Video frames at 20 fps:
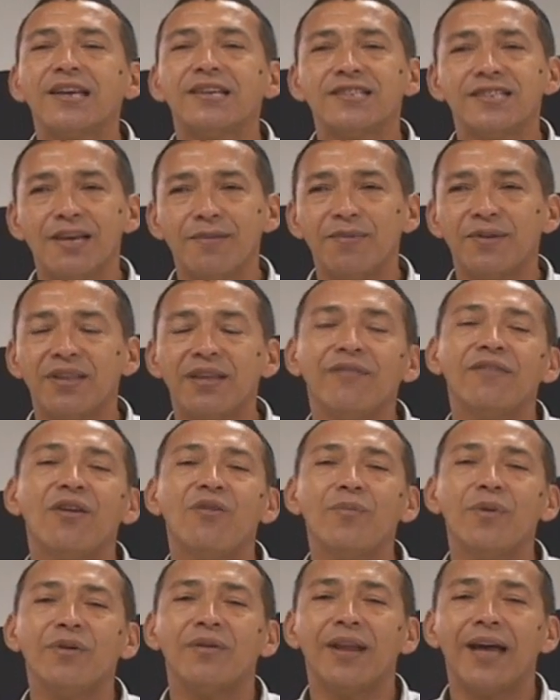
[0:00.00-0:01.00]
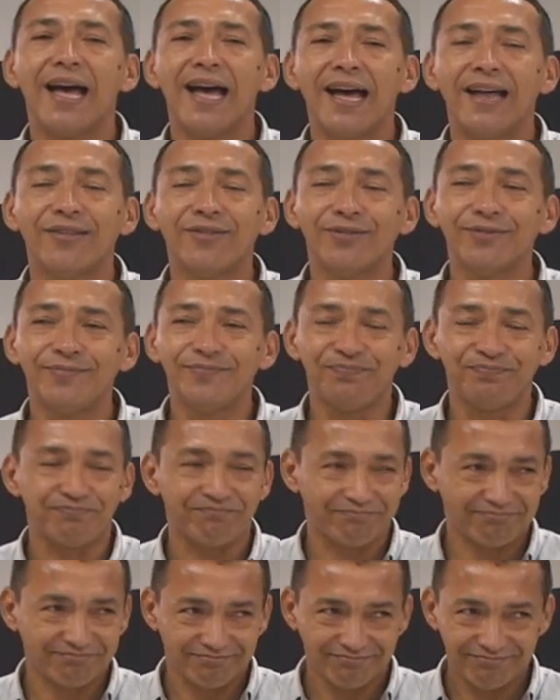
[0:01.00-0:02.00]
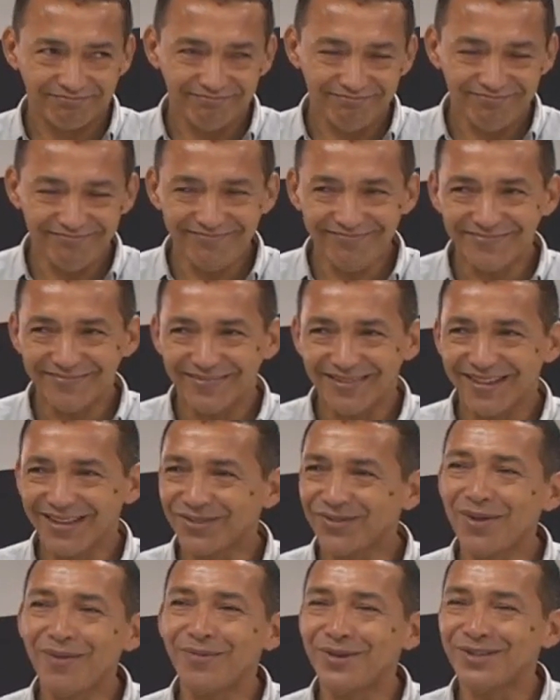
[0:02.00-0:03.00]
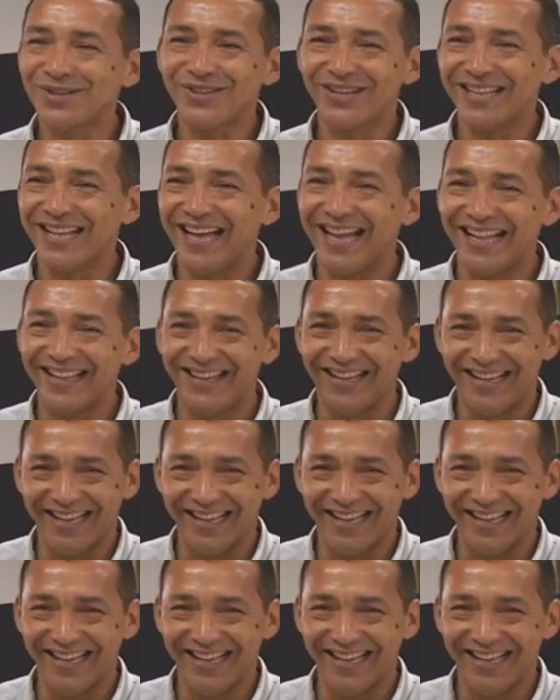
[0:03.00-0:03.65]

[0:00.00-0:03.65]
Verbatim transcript: que sempre esteve ao meu lado. Estou emocionado.